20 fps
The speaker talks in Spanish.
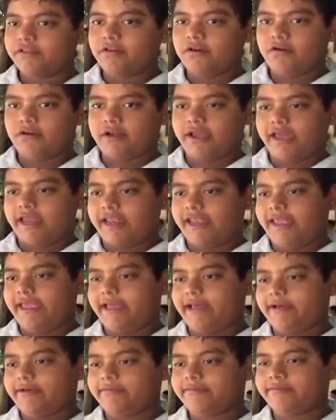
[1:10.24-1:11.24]
yo lo
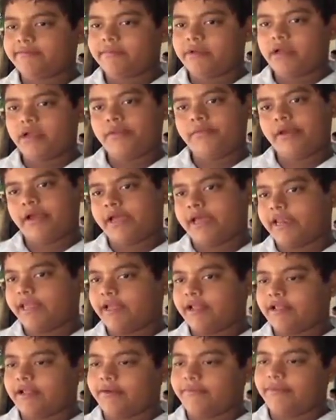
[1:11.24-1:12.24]
quería, él me
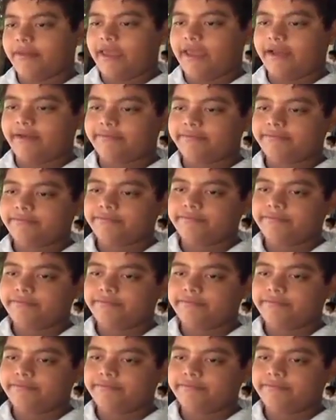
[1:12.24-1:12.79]
quería también.